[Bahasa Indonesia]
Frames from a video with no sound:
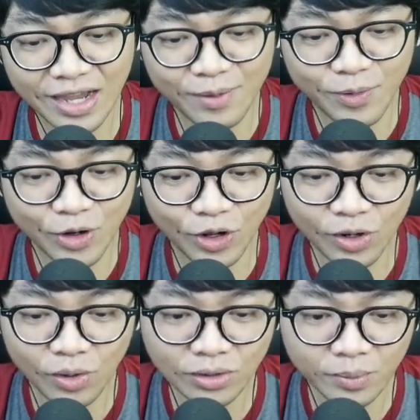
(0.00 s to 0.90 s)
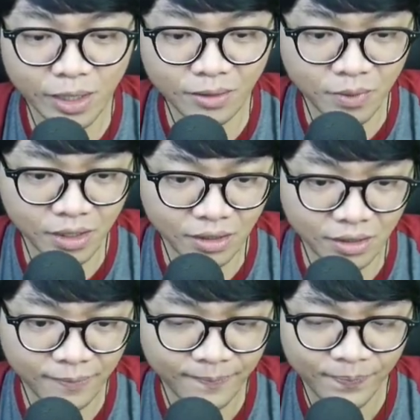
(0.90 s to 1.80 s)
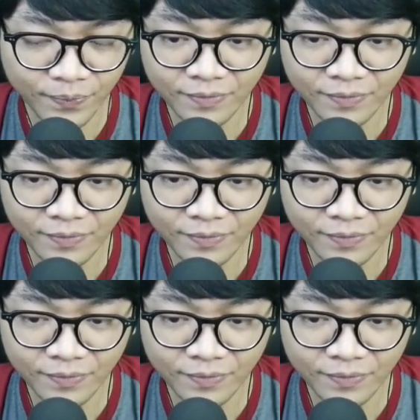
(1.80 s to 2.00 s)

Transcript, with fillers: ratunya nggak mau nolong teman-teman